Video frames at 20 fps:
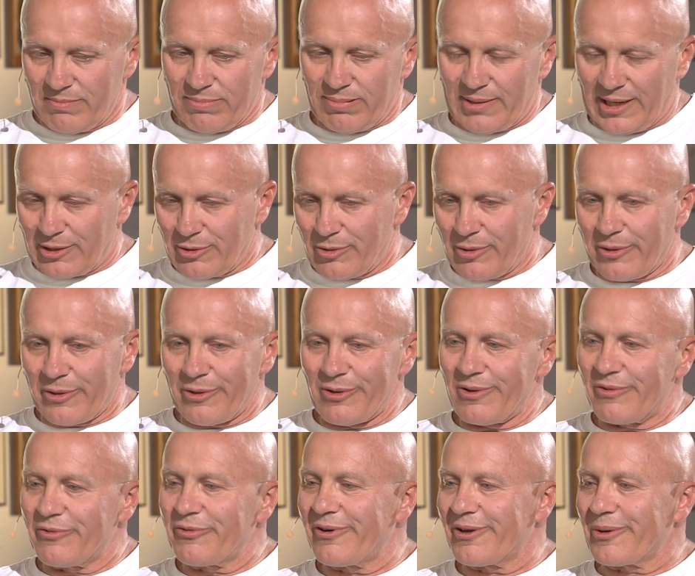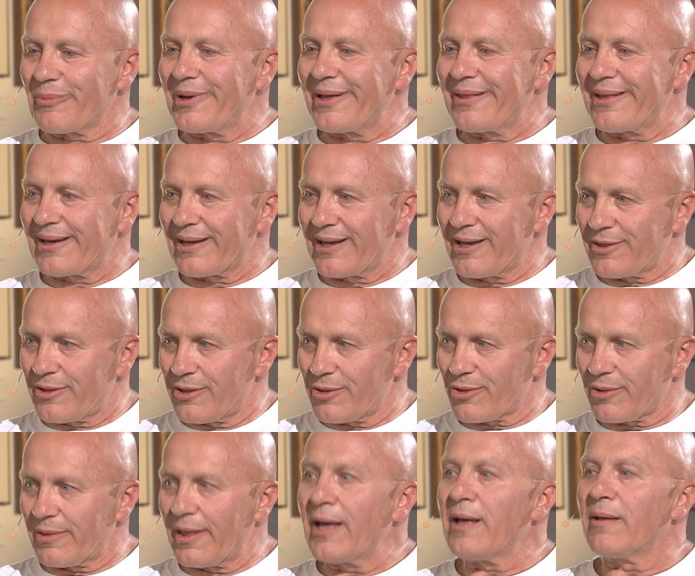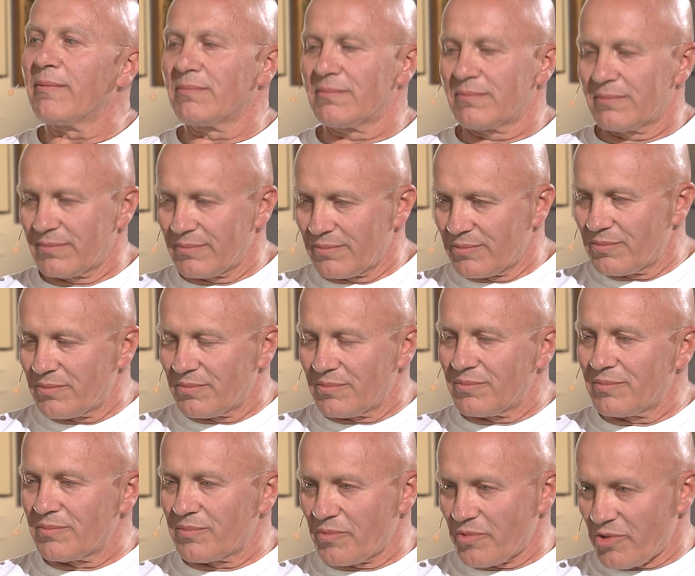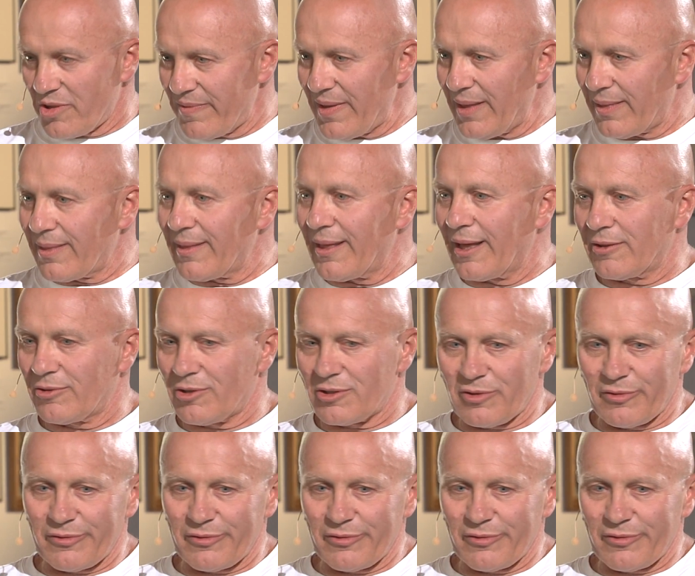praktykują formy energetyczne, Świetnie, to